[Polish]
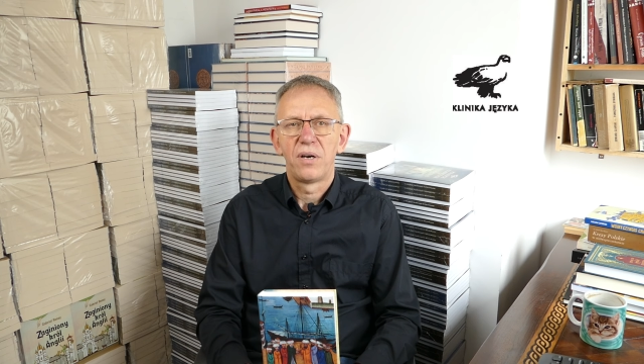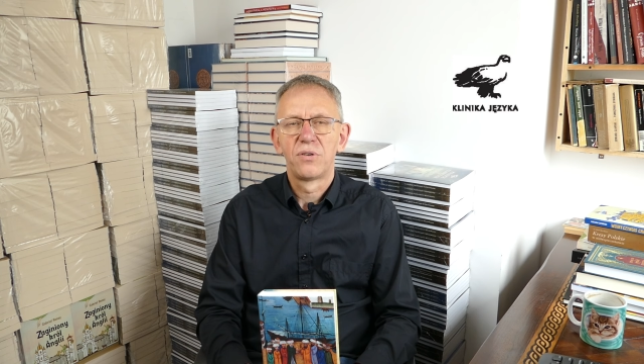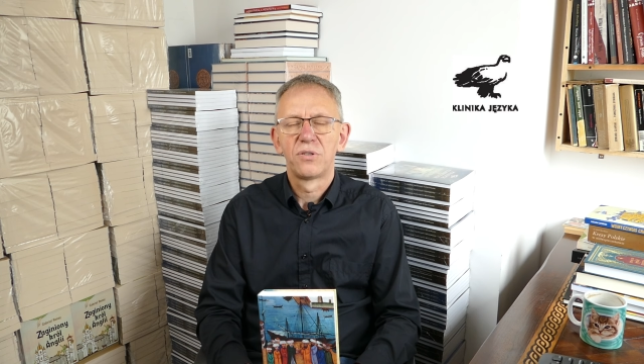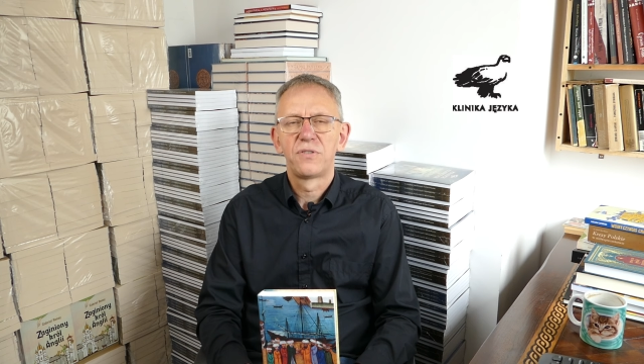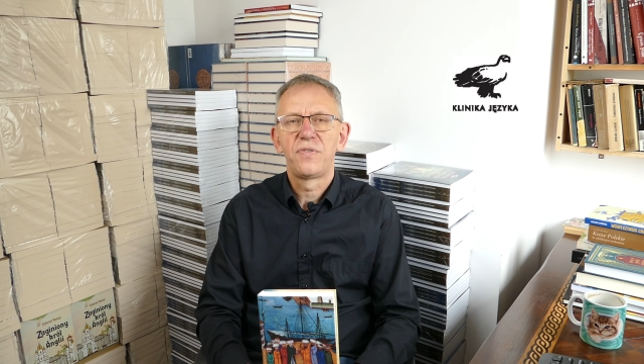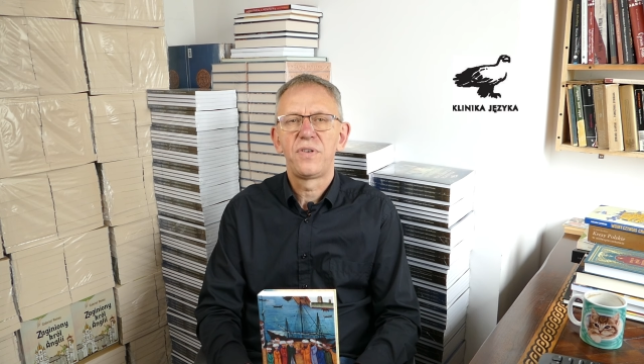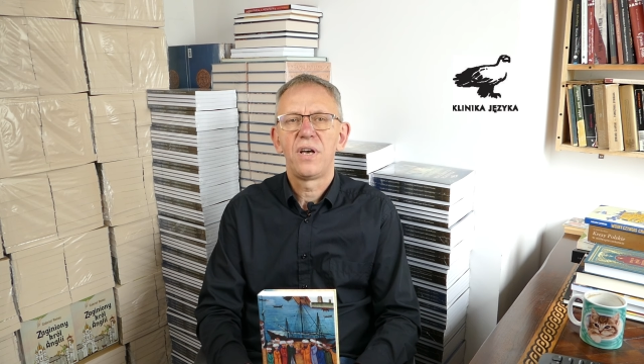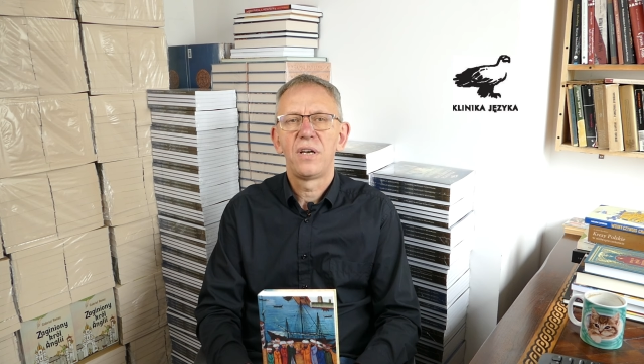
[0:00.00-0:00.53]

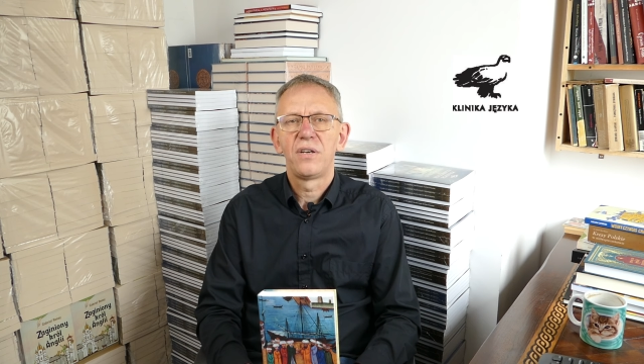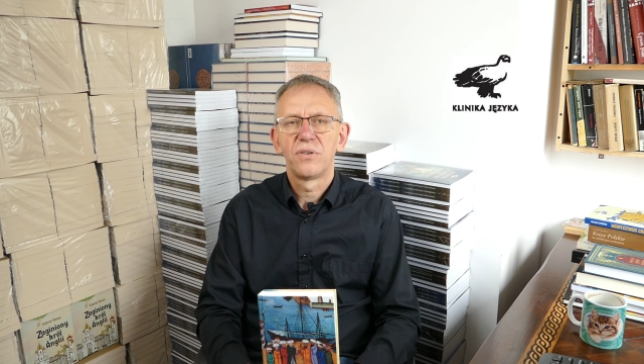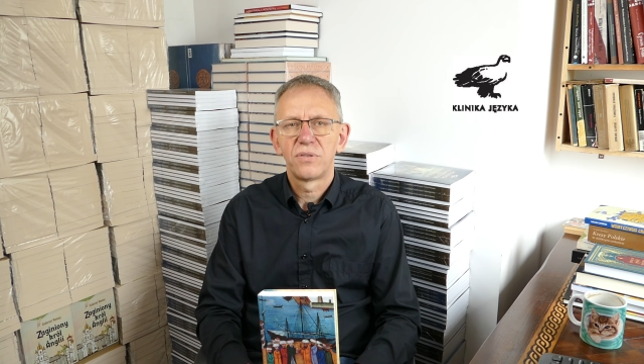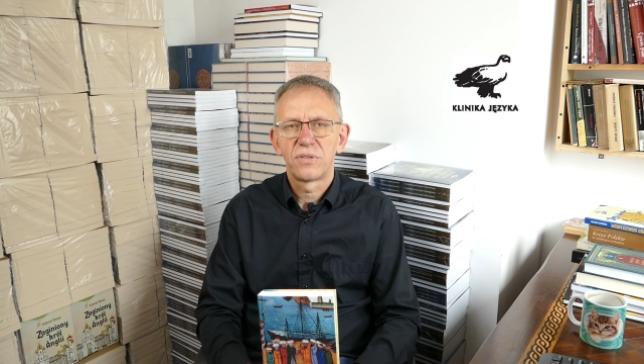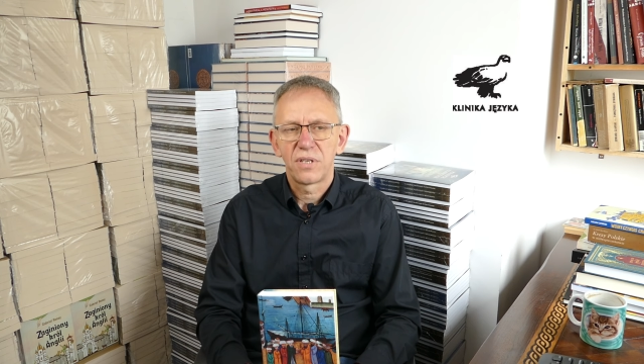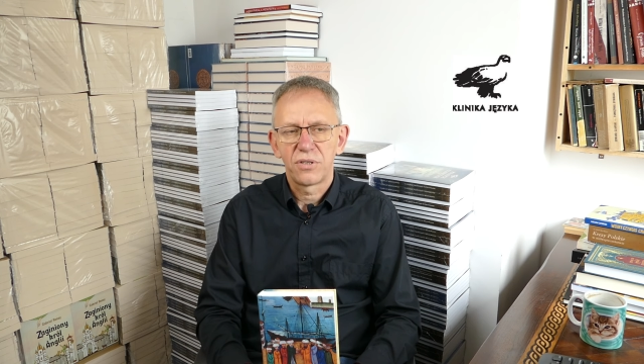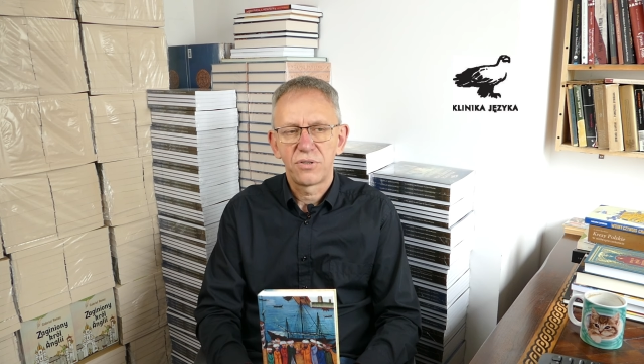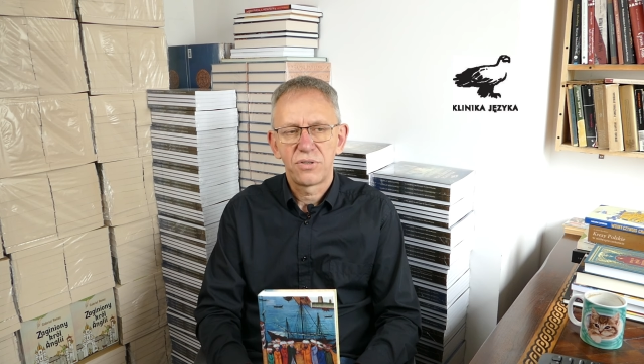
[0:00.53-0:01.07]

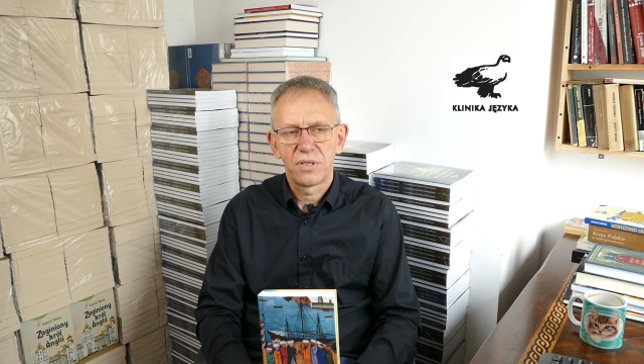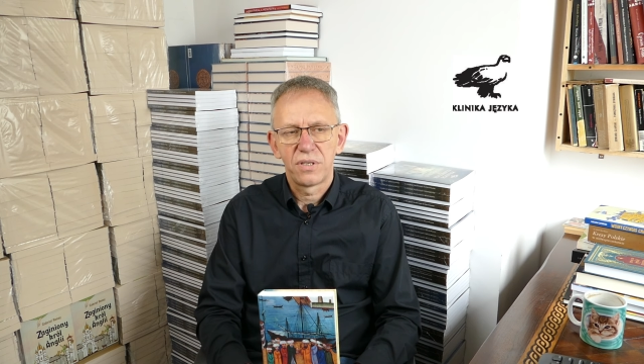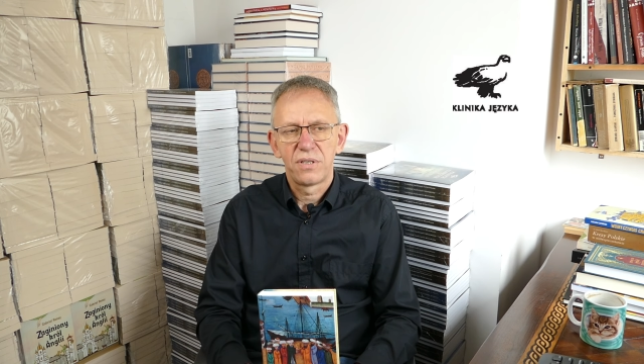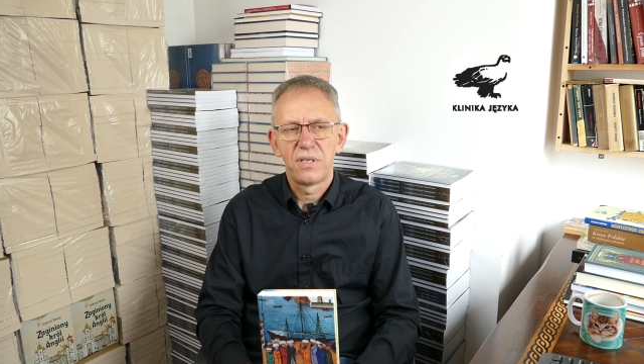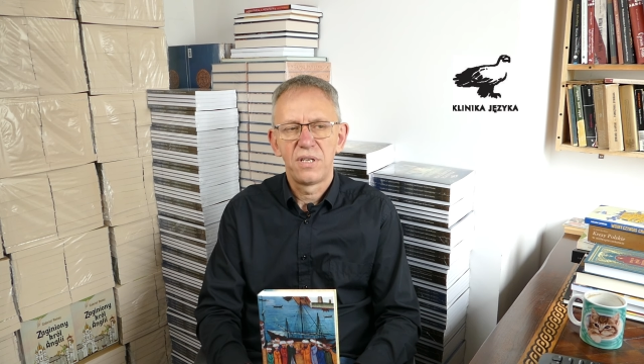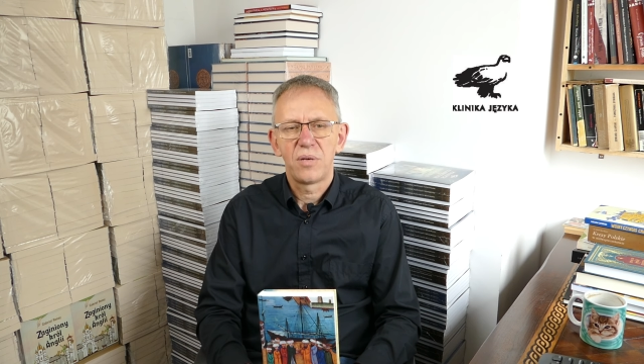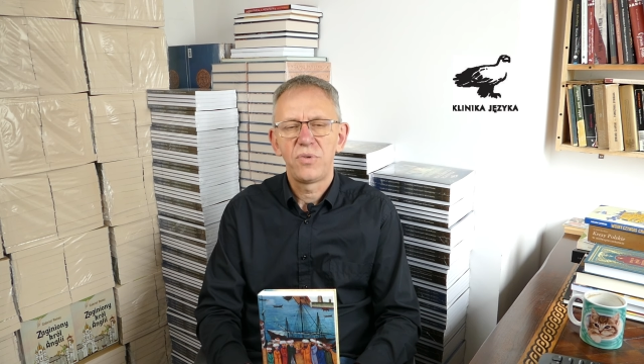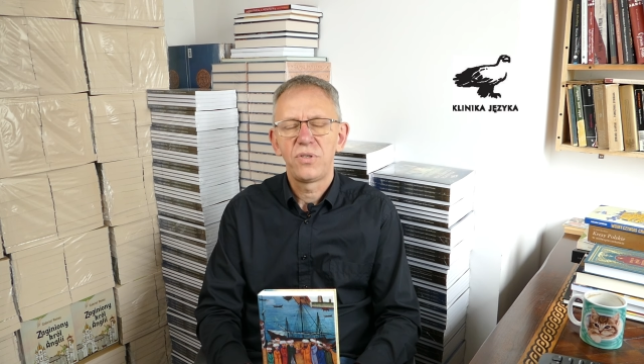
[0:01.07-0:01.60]
rozwijająca się
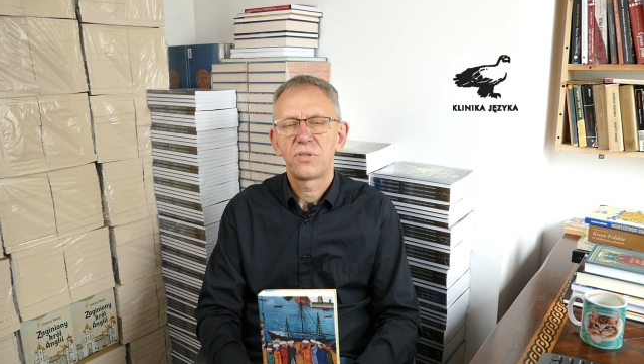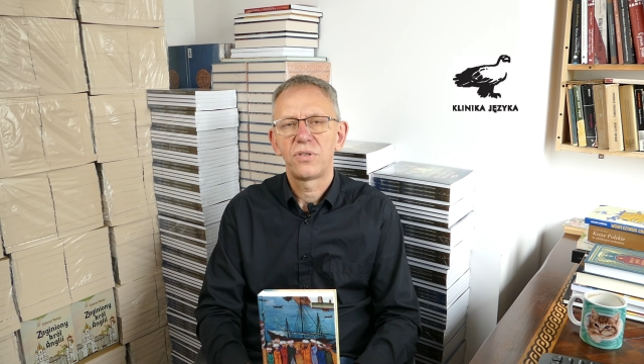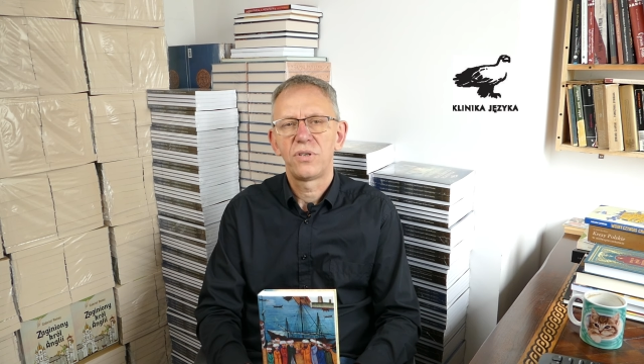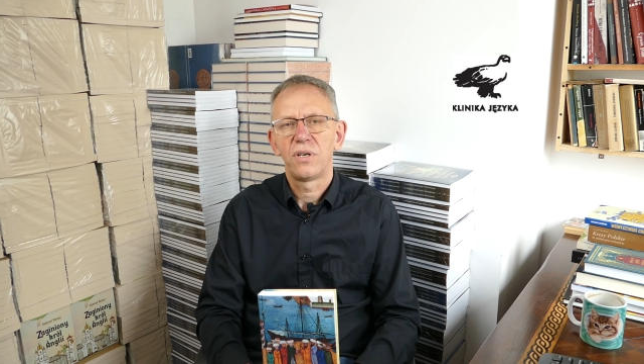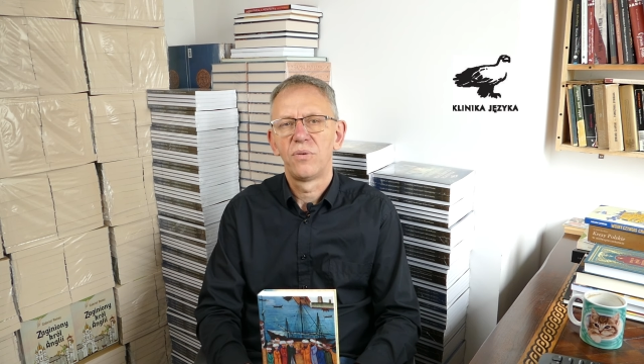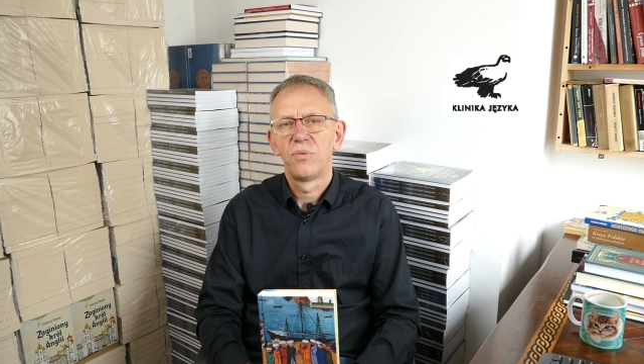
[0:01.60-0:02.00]
dynamicznie